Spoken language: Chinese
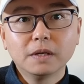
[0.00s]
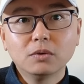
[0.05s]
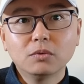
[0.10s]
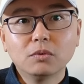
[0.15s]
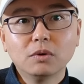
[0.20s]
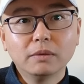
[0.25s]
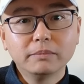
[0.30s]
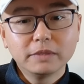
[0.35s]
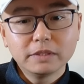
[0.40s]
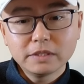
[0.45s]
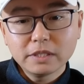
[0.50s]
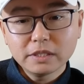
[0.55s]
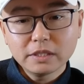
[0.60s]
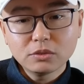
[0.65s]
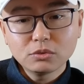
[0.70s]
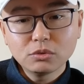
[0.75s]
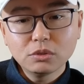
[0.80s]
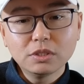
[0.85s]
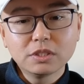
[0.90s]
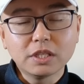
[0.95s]
我们现
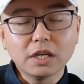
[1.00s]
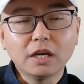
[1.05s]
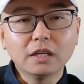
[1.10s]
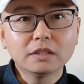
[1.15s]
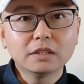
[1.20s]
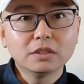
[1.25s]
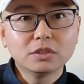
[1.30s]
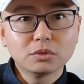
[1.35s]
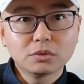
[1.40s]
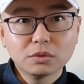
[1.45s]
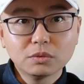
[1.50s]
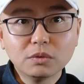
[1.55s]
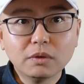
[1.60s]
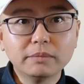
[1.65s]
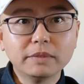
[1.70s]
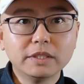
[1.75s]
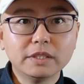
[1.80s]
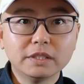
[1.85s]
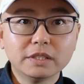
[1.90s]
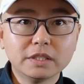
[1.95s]
在最强的就是我
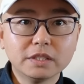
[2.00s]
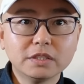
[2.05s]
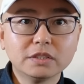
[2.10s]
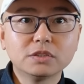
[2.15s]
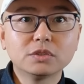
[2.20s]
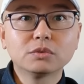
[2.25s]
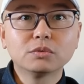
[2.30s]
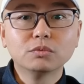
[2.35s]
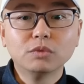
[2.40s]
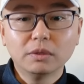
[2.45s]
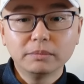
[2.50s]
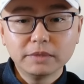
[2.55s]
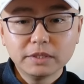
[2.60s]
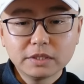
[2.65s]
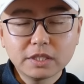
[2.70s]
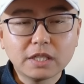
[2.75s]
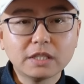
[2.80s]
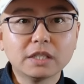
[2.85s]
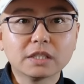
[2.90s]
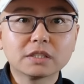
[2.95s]
们的隐身机，就是我们的
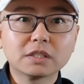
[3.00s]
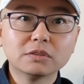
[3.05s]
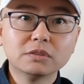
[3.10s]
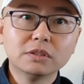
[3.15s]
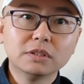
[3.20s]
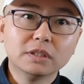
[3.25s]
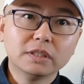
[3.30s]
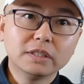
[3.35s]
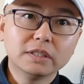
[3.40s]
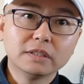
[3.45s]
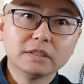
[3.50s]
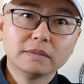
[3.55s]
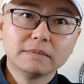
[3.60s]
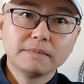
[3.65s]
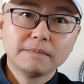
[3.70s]
战场生存能力。